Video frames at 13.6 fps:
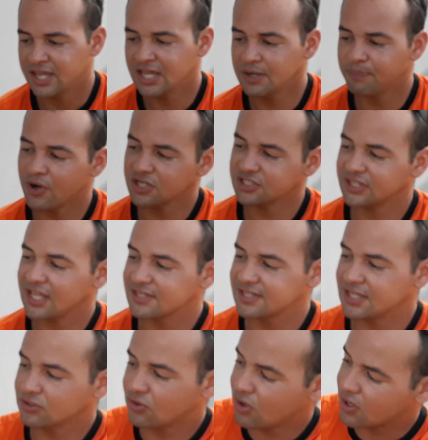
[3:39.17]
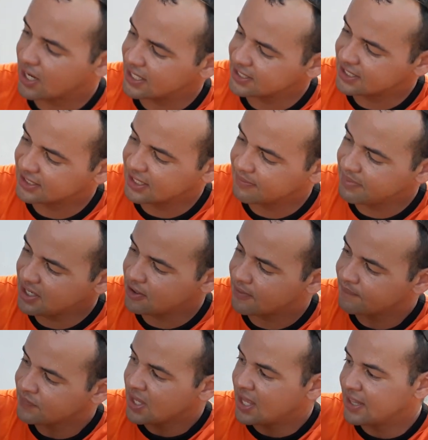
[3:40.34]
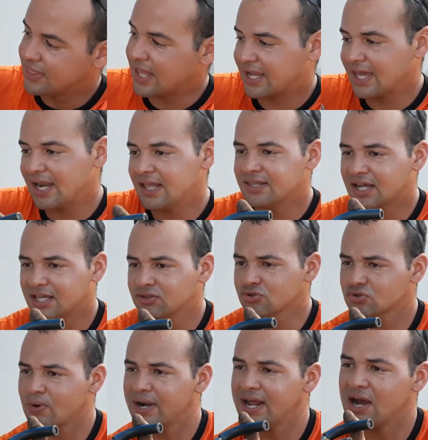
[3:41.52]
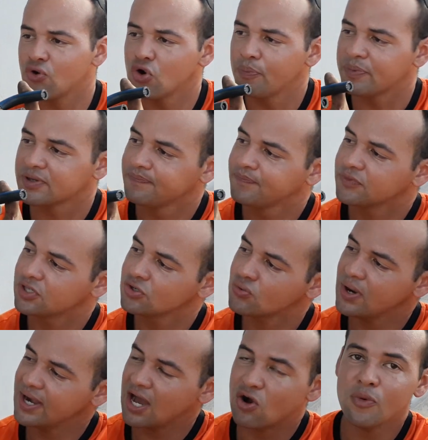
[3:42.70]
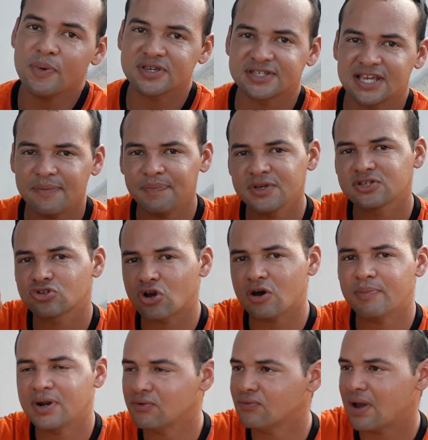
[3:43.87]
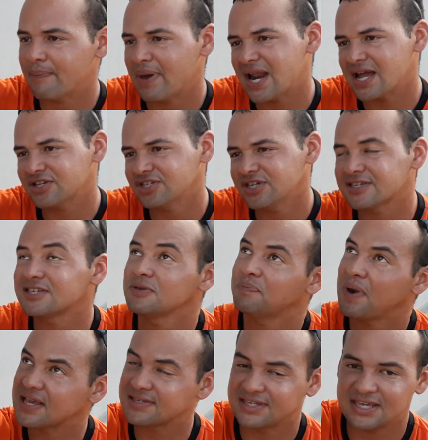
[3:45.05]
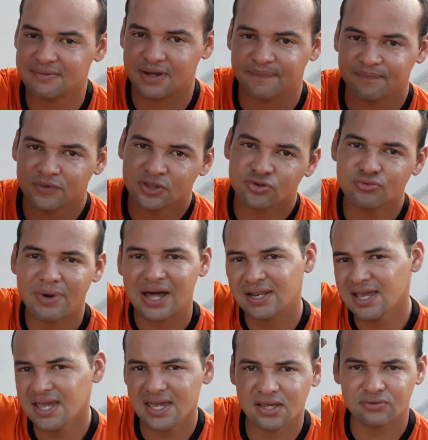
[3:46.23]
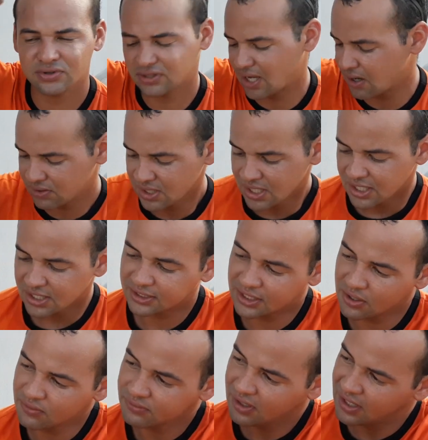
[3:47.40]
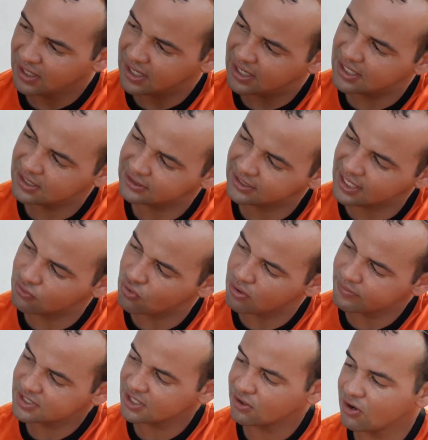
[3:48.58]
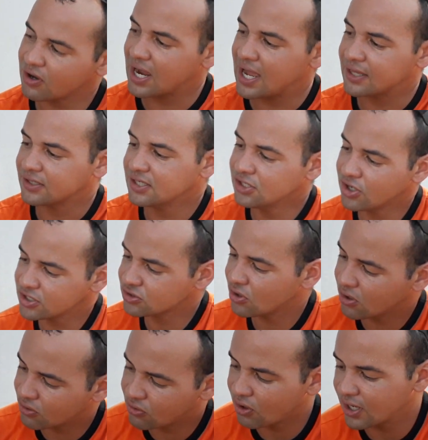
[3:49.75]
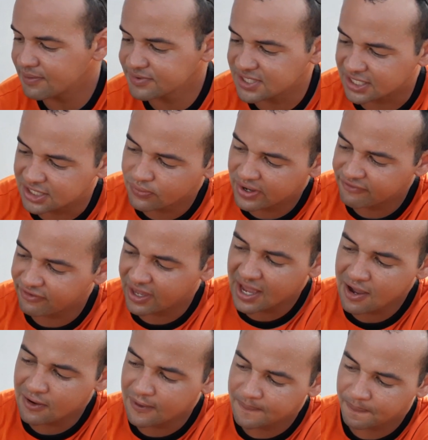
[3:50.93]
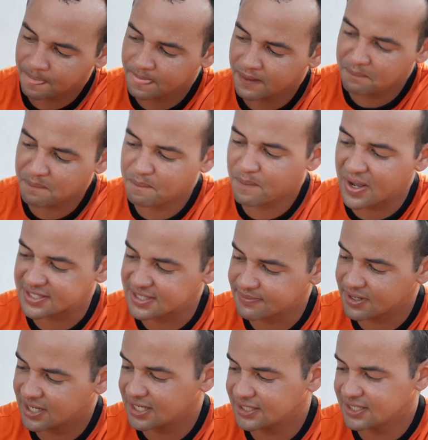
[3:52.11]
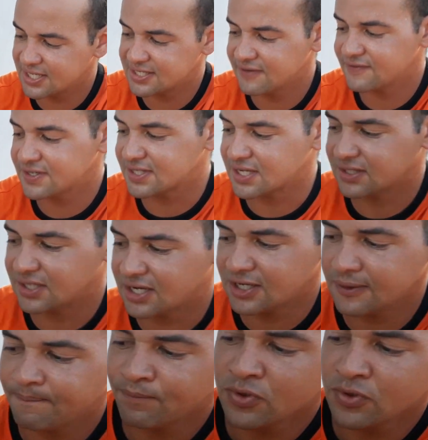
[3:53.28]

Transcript: ele pode estar tá sendo colocado aqui também, ó, naquela, na, nos guarda-roupa. Porque o guarda-roupa sempre sobra uma beiradinha assim para cima, no maleiro e tal. Então, ele tem como ser colocado. E nós colamos aqui o EVA, ó, passamos aquele adesivo instantâneo,